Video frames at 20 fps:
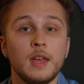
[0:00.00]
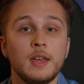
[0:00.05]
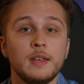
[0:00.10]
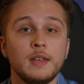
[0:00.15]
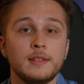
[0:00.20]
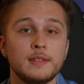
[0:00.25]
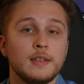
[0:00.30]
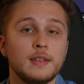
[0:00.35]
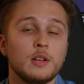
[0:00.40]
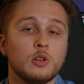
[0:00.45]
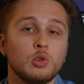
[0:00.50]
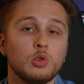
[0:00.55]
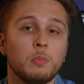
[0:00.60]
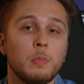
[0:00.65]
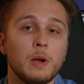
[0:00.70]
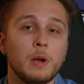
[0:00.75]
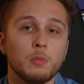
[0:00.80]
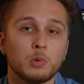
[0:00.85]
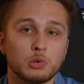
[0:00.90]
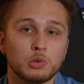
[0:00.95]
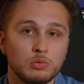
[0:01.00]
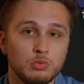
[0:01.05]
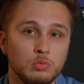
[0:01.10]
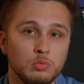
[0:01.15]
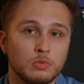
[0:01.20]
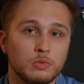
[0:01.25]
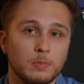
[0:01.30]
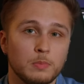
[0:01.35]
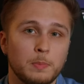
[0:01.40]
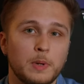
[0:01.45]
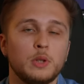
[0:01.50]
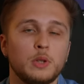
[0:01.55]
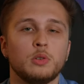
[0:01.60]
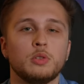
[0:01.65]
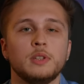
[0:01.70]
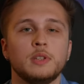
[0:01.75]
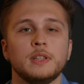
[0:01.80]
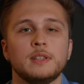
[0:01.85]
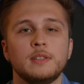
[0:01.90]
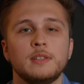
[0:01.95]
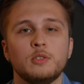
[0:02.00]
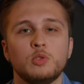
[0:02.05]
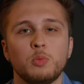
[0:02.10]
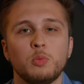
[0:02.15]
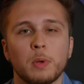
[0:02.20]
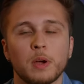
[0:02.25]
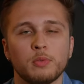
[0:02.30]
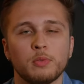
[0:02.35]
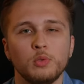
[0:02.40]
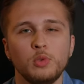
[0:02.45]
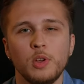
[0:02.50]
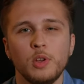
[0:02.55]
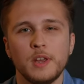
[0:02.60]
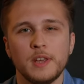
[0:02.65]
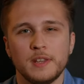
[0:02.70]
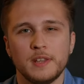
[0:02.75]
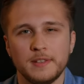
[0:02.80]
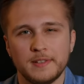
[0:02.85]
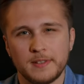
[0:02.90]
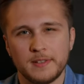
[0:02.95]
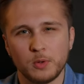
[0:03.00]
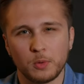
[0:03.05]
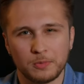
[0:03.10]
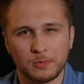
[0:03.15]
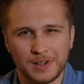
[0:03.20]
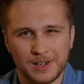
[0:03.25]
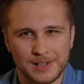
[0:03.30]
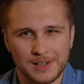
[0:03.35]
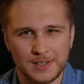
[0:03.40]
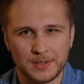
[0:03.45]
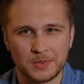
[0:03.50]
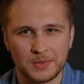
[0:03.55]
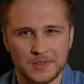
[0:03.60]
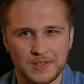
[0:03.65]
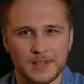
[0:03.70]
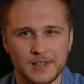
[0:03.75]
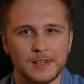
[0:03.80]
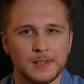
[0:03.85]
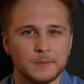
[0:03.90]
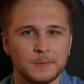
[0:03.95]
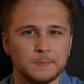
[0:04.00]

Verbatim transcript: et c'est globalement tout. Pas de connectique superflu, ici on va à l'essentiel.